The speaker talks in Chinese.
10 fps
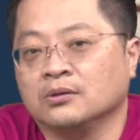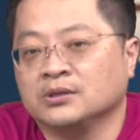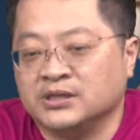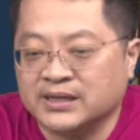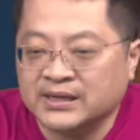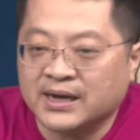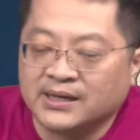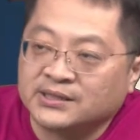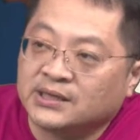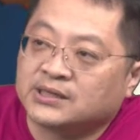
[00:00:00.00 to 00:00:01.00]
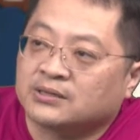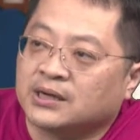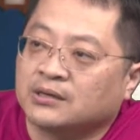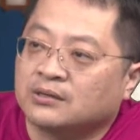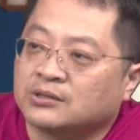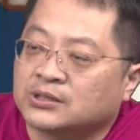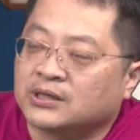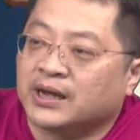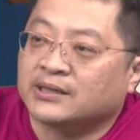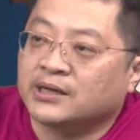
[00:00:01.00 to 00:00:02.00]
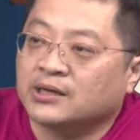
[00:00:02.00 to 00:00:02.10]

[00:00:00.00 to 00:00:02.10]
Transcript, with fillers: 请大家看今天早上这两天